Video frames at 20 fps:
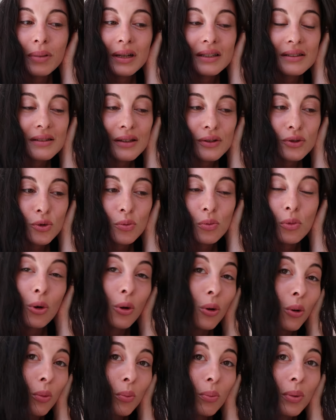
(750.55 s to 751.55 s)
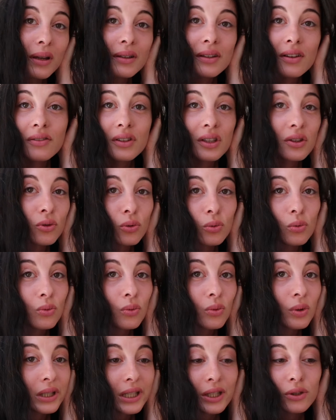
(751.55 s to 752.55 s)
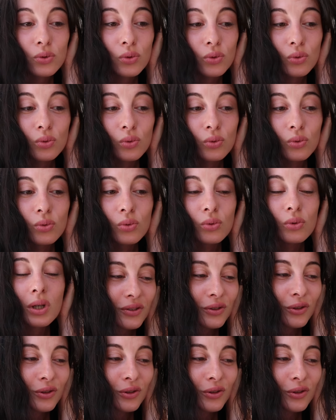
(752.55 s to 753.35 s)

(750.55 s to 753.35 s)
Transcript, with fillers: Pas de saignement, pas d'infection, rien du tout.